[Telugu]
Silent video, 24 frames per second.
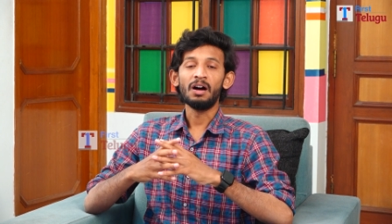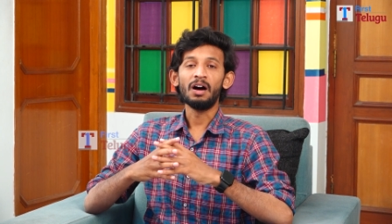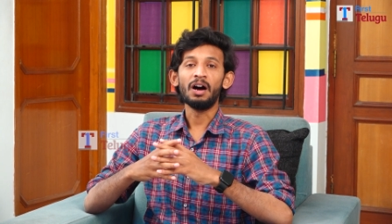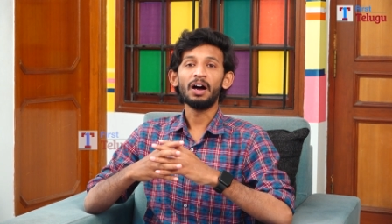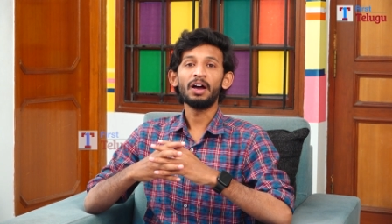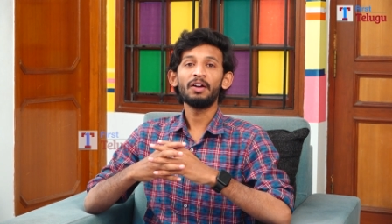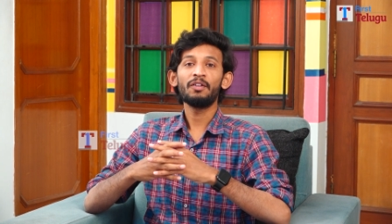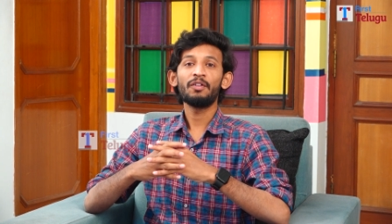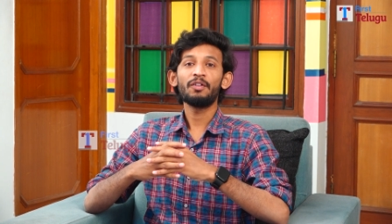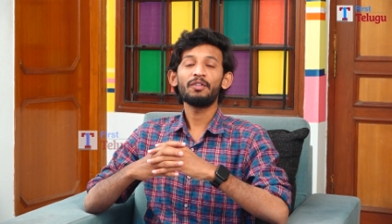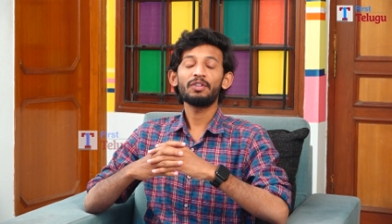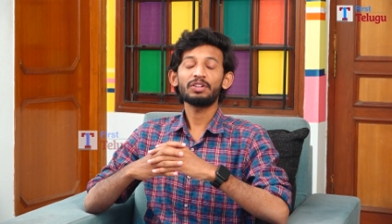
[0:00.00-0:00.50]

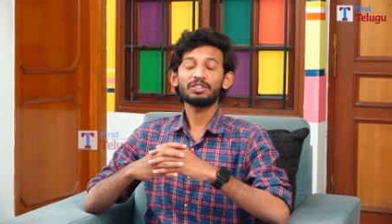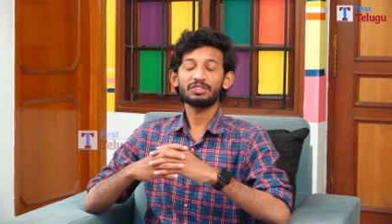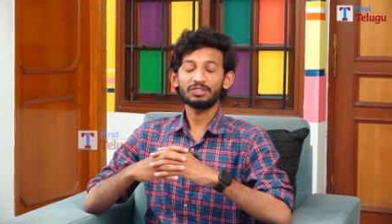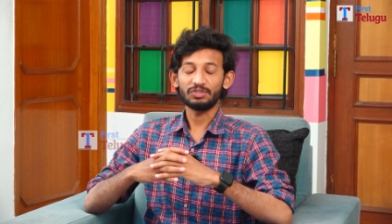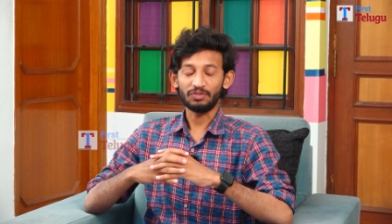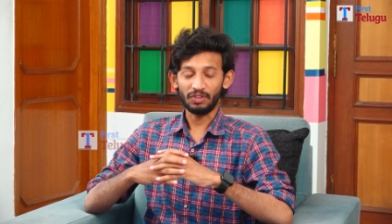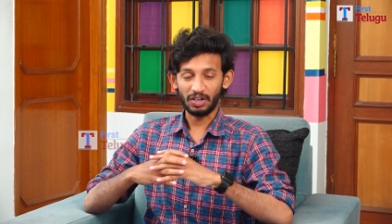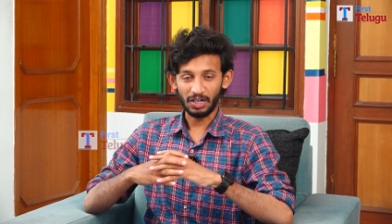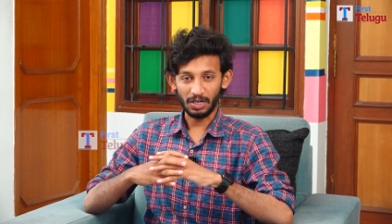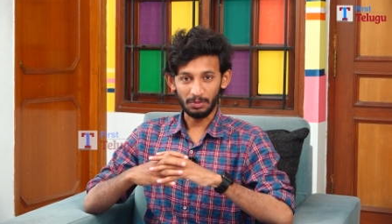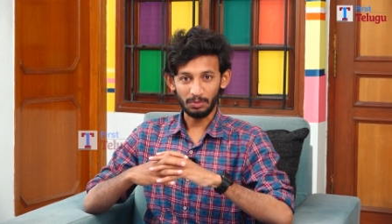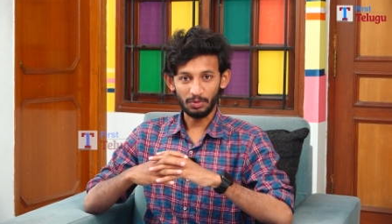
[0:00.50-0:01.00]
హాయ్ వివర్స్
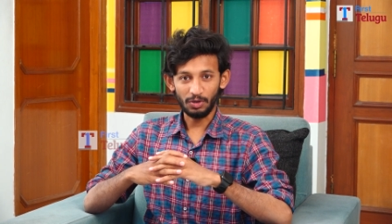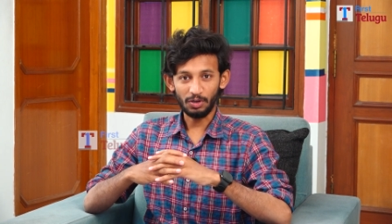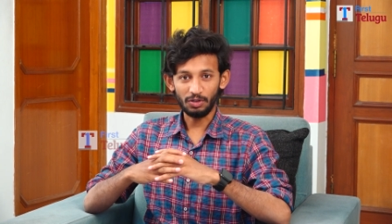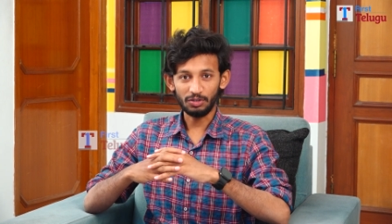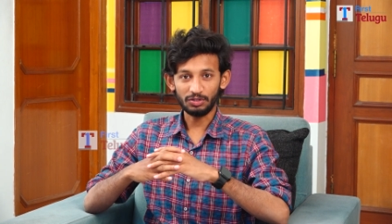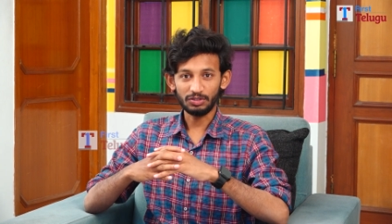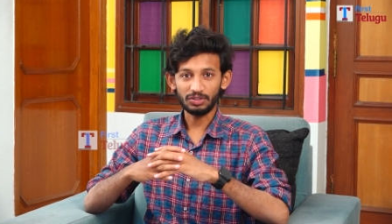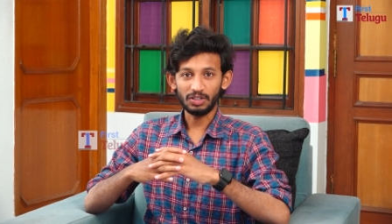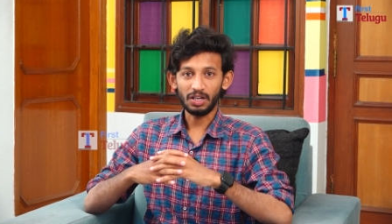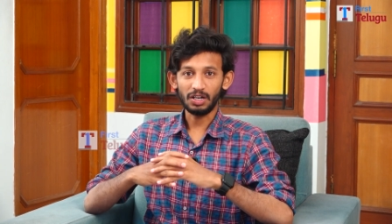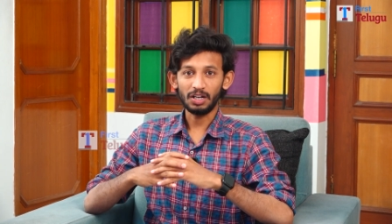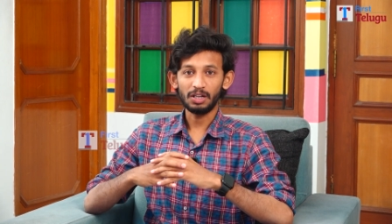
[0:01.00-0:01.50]
వెల్కమ్ టు
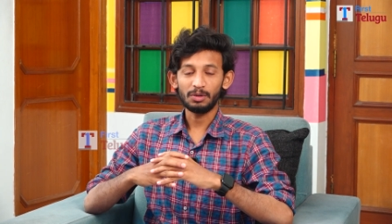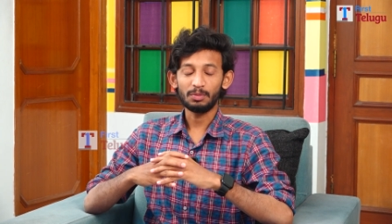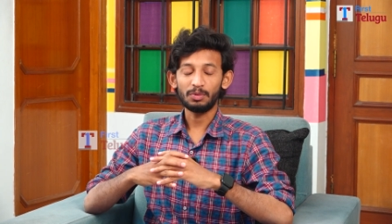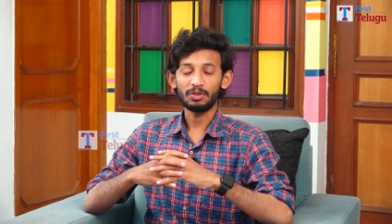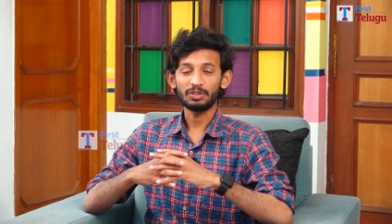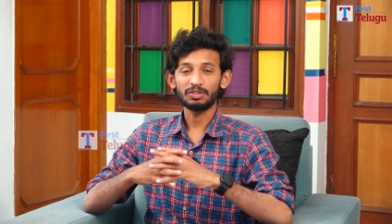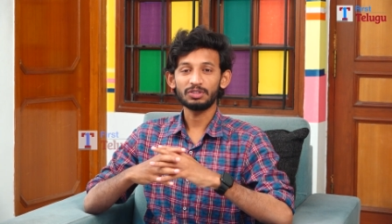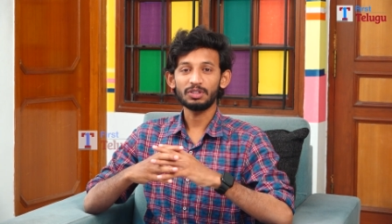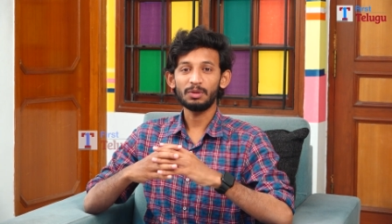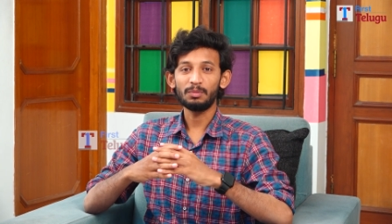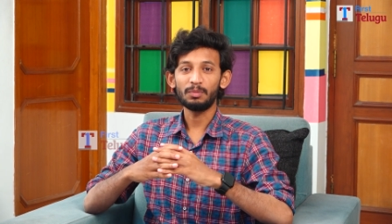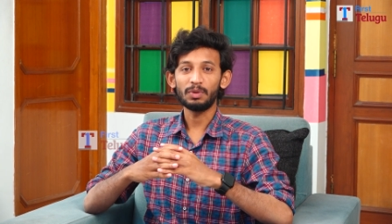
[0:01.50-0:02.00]
అవర్ ఛానల్
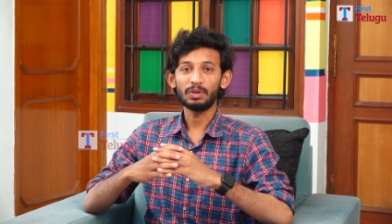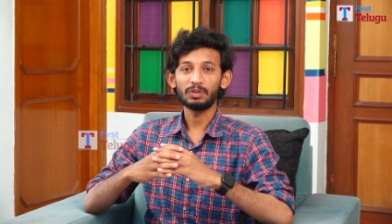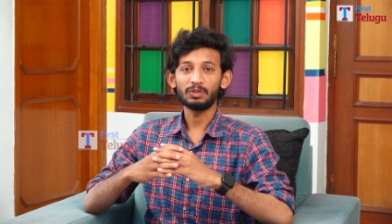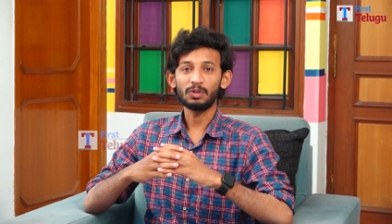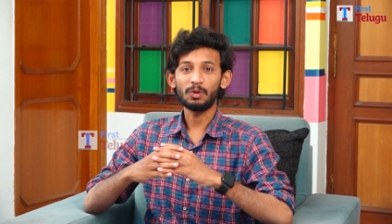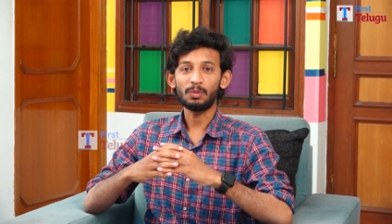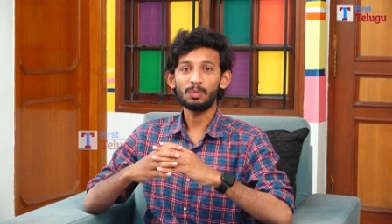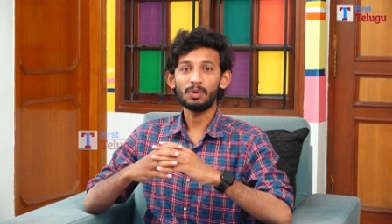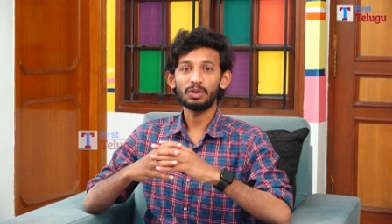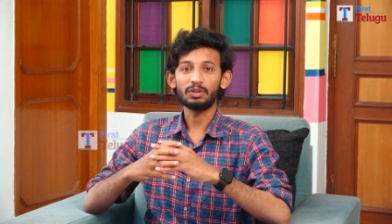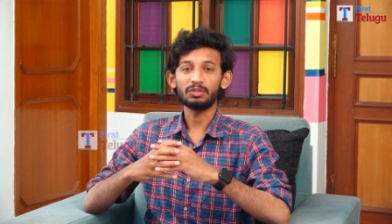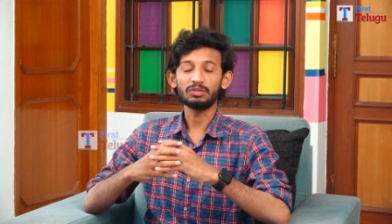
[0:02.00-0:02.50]
ప్రస్తుతం
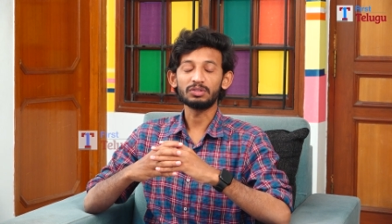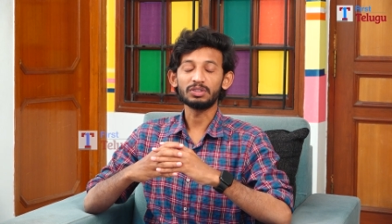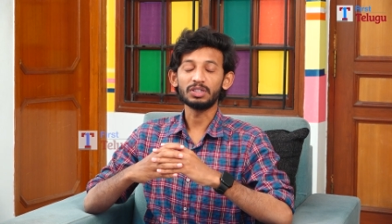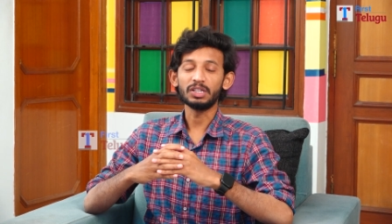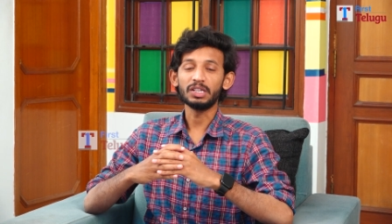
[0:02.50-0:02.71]
మనతో పాటు